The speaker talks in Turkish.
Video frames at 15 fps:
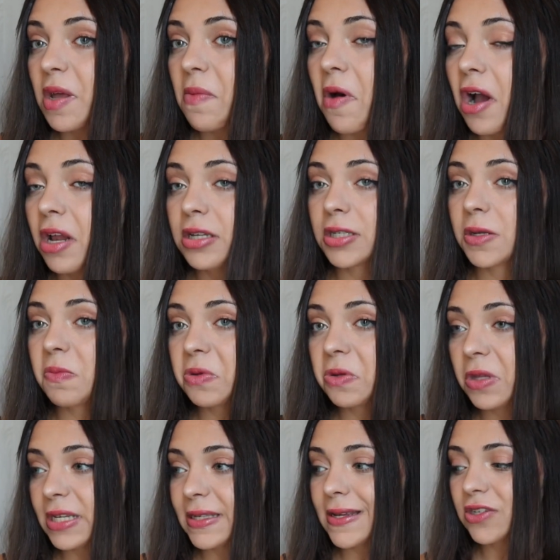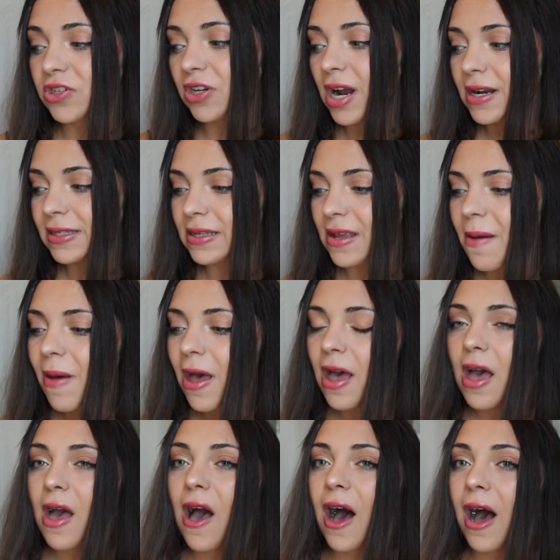Ama ailenizle mutlu değilseniz çıkarsınız. Ama
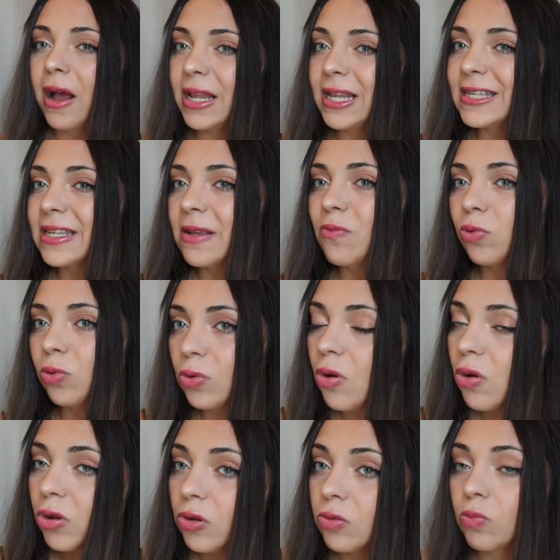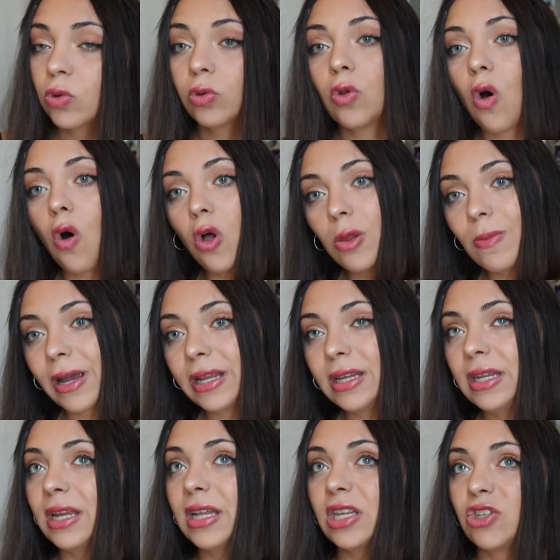ailenizle mutlu olun, mutlu olmayın.
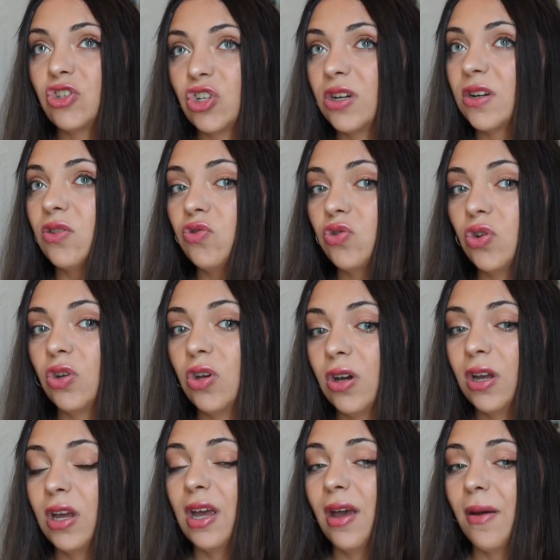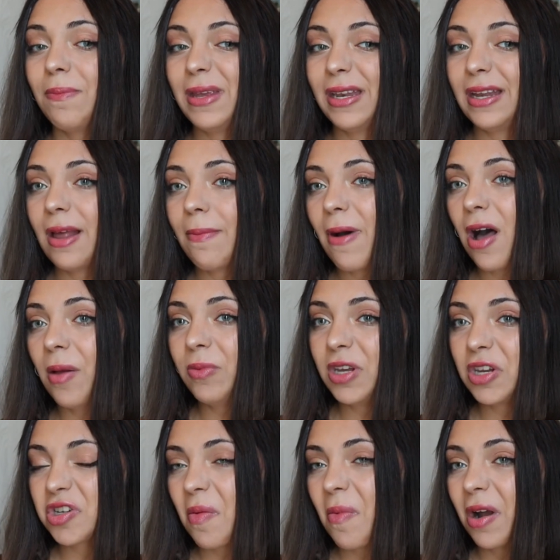Yine de çıkın. Çünkü biriyle bağımlı
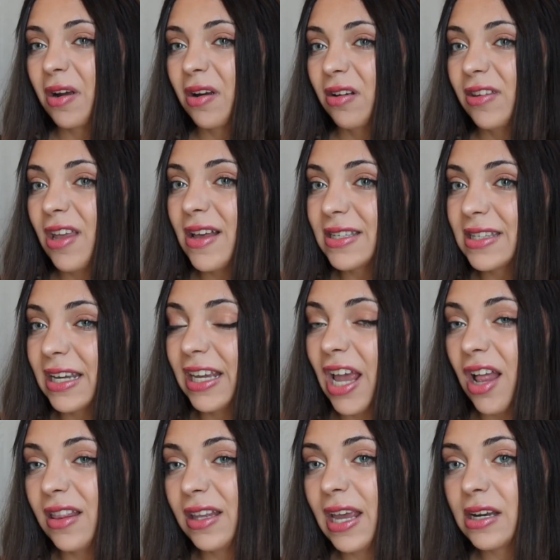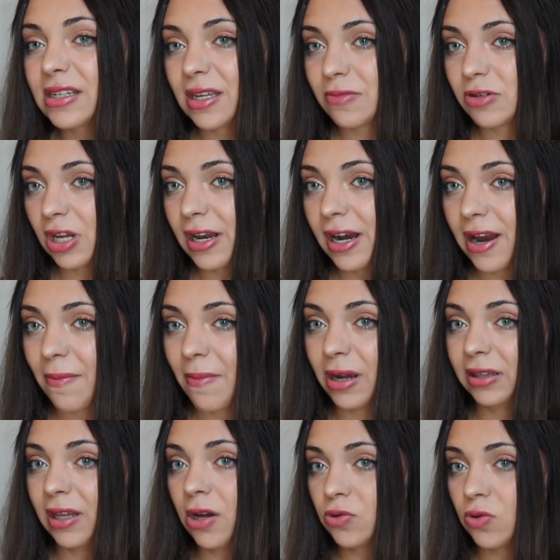yaşamaktansa kendi kendinize bir şeyler
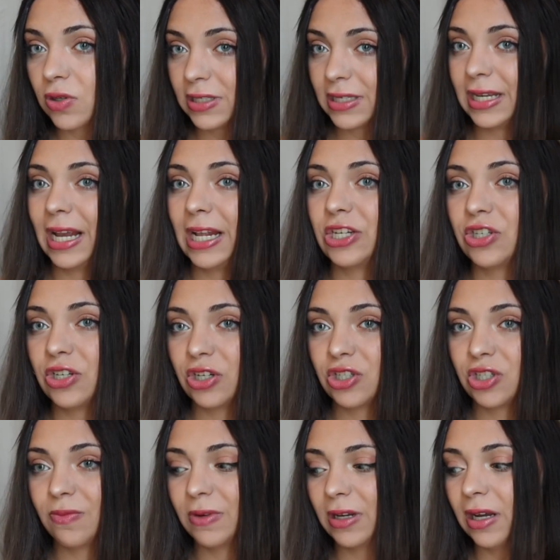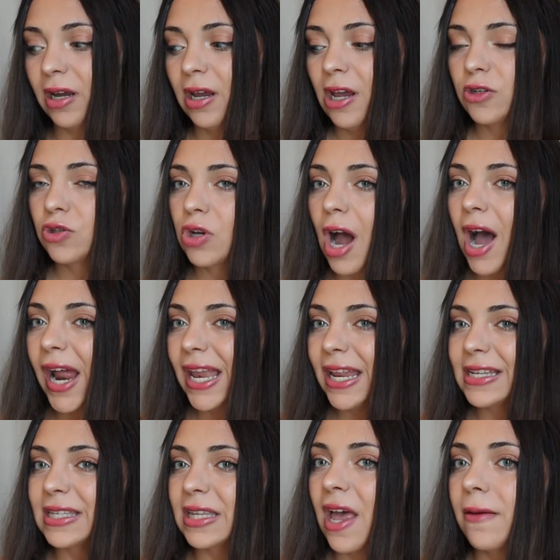yapmak daha çok sizi geliştirir şimdi. Çünkü
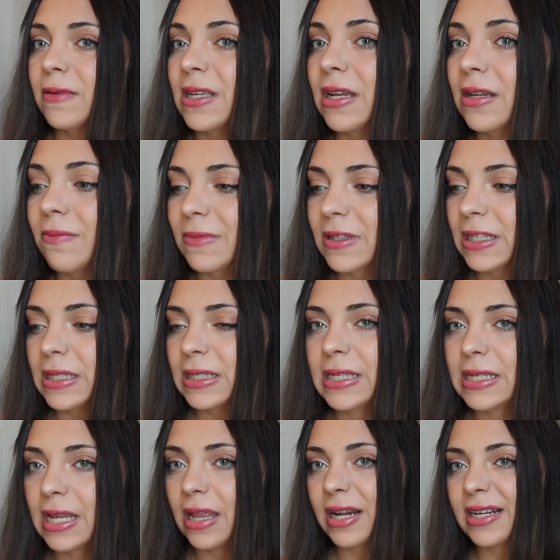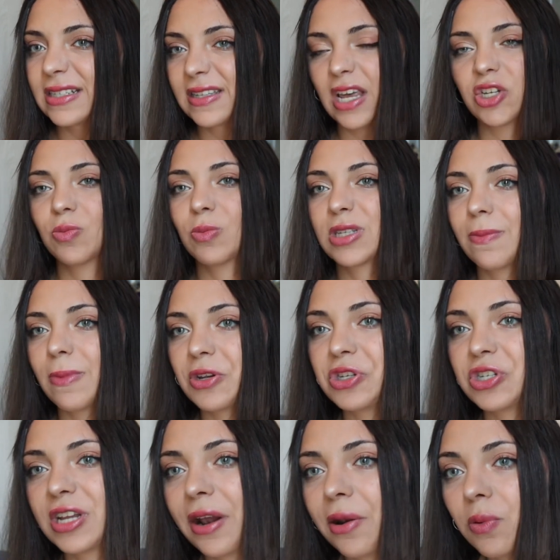aileniz ne yapsanız size der ki saçma sapan
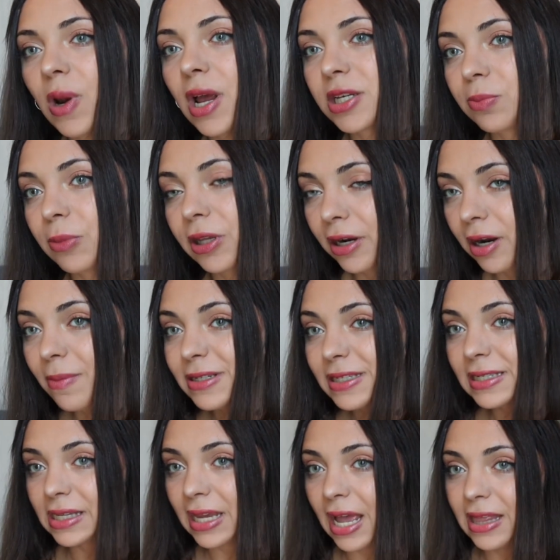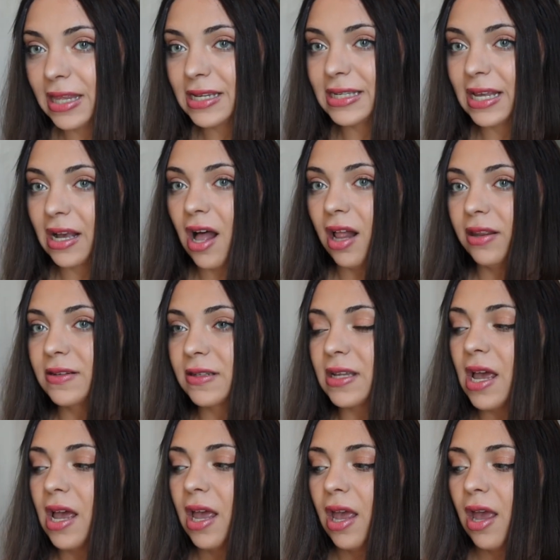işlerle uğraşma Ama siz kendinizle
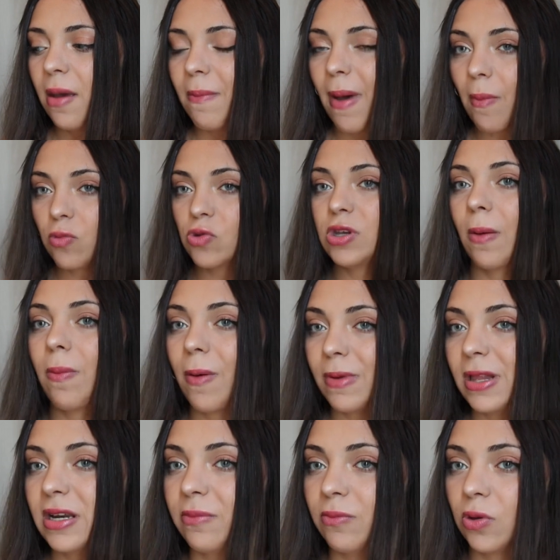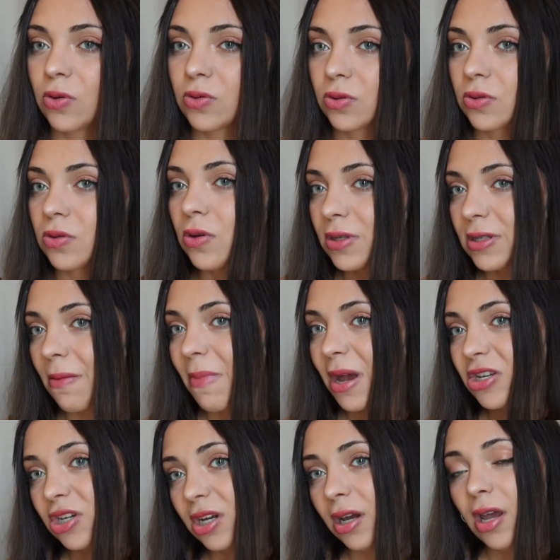kaldığınızda ben bunu yapabilirim diyorsunuz. O yüzden
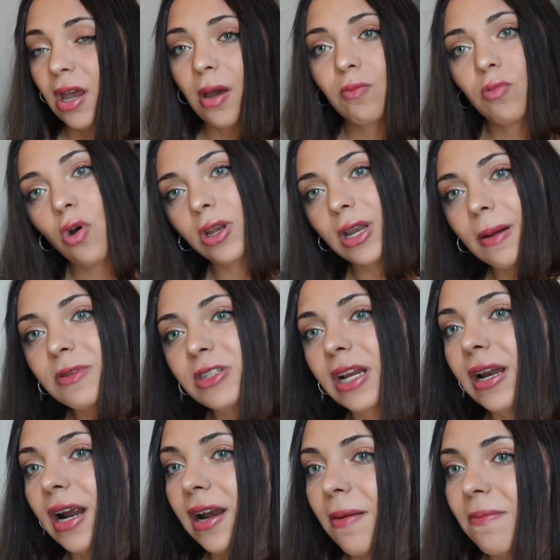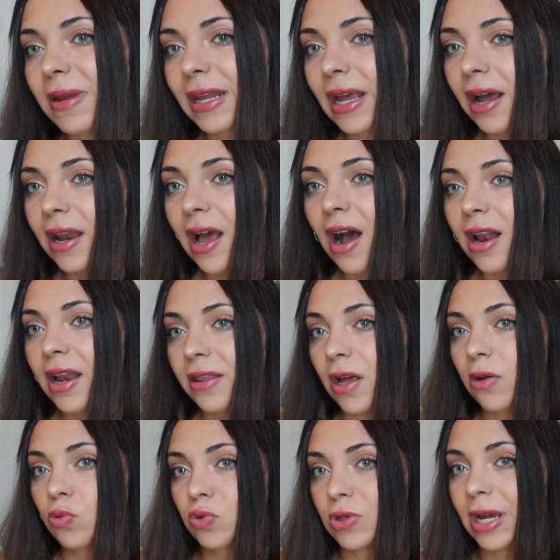bence bu önemli şey şeylerden biri yani aileden
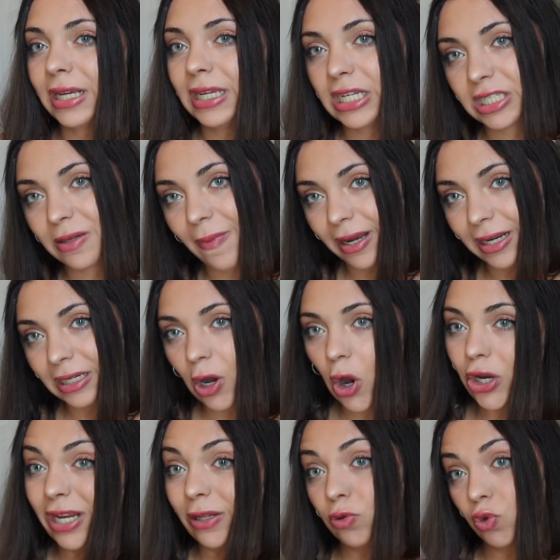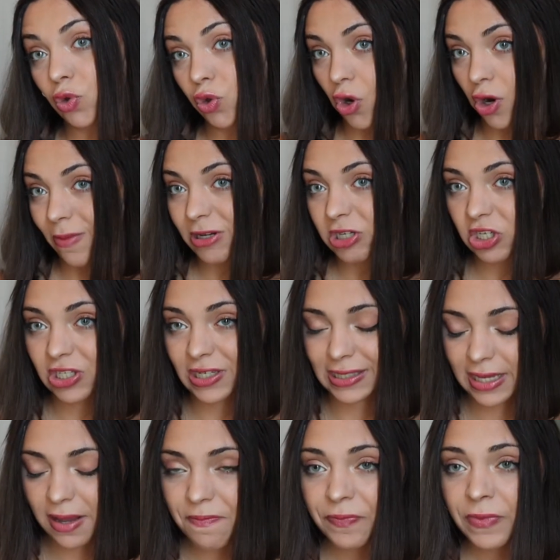uzak yaşamak. Öyle düşünüyorum açıkçası.